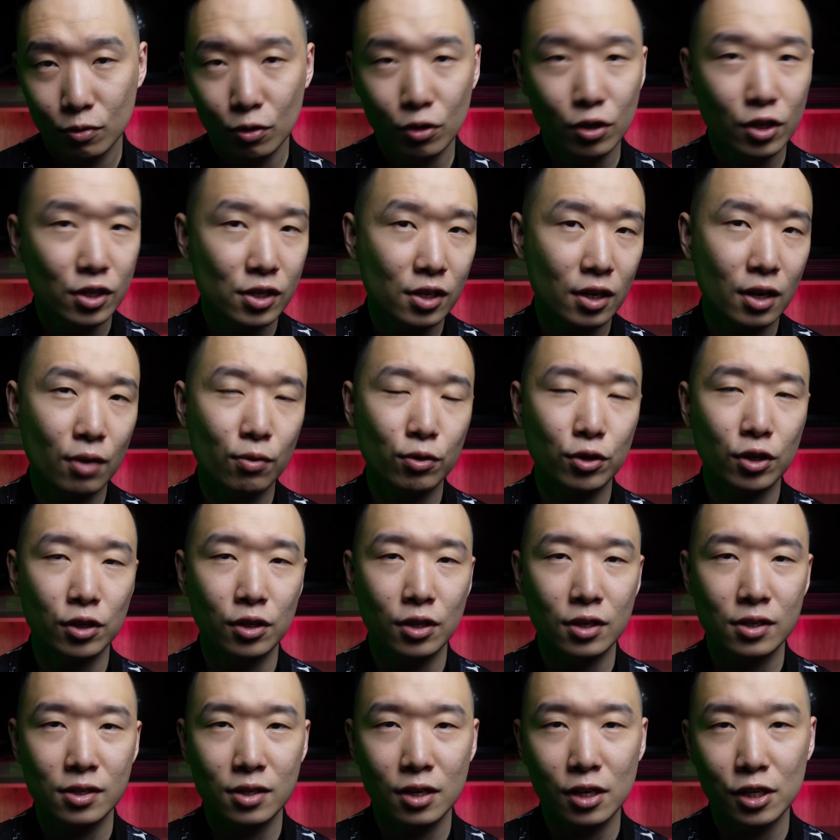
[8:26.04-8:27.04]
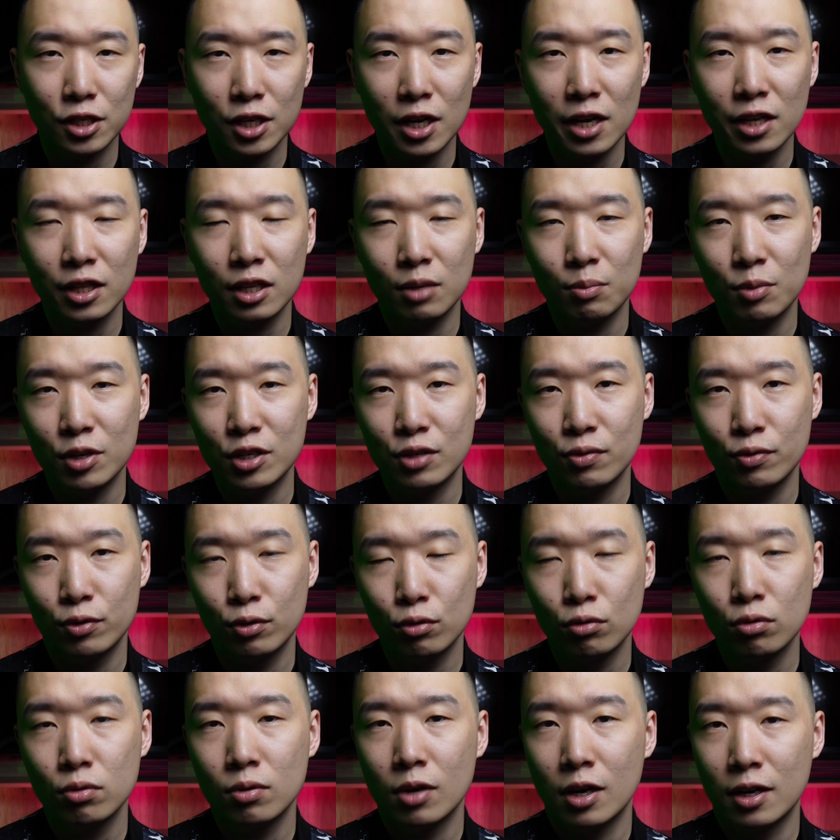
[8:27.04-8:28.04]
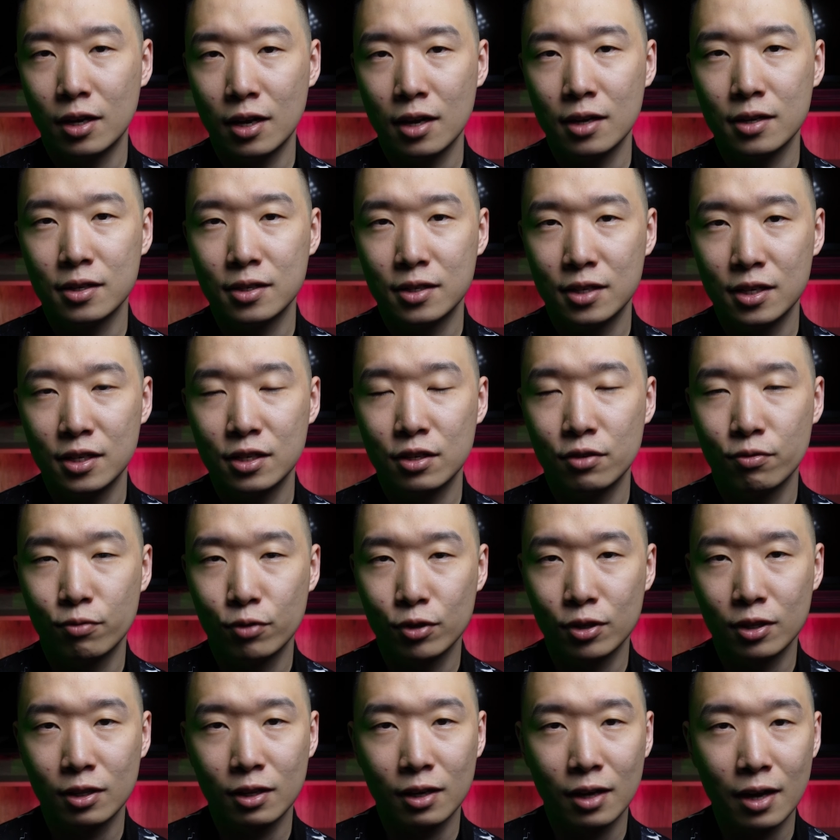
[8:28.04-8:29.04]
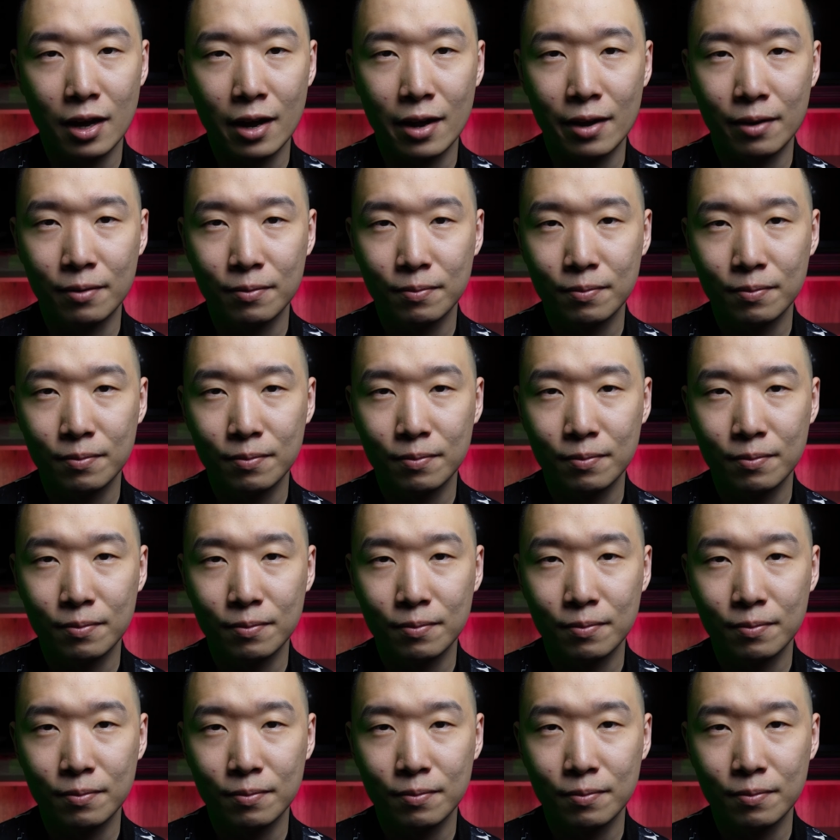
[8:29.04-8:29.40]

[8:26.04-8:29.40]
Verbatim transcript: Но если кого-то это раздражает, имейте в виду, она здесь вот такая.